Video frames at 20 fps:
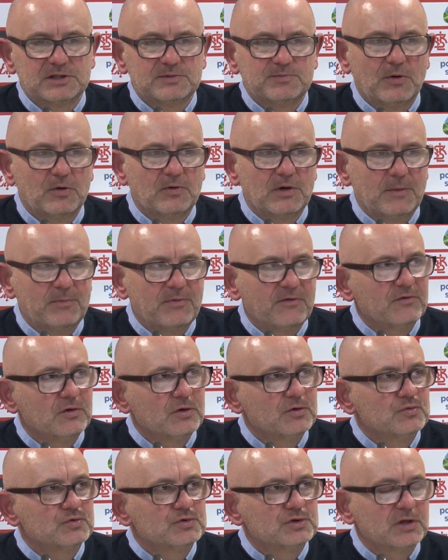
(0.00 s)
zespołu na
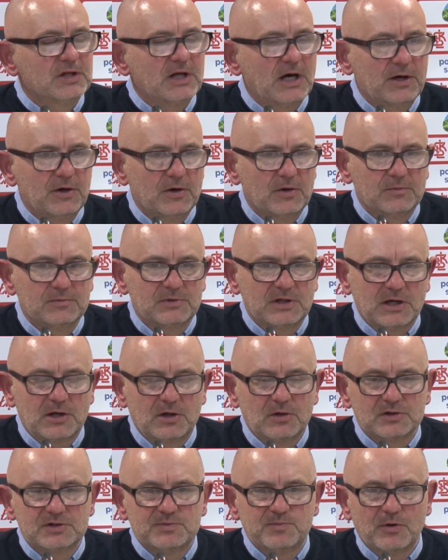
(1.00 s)
pewno dużo dają,
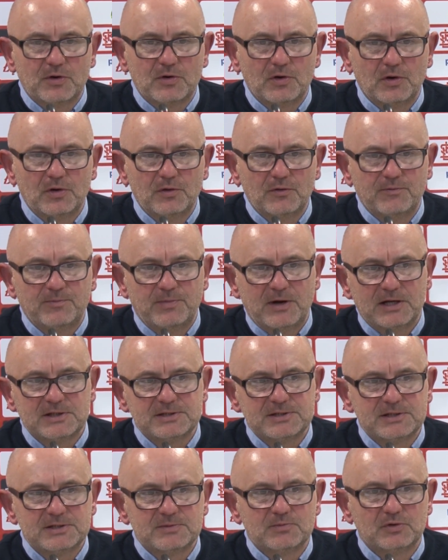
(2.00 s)
takiego spokoju w
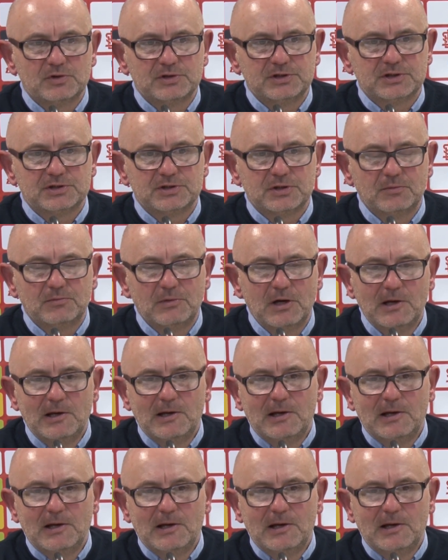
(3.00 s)
pracy z młodzieżą,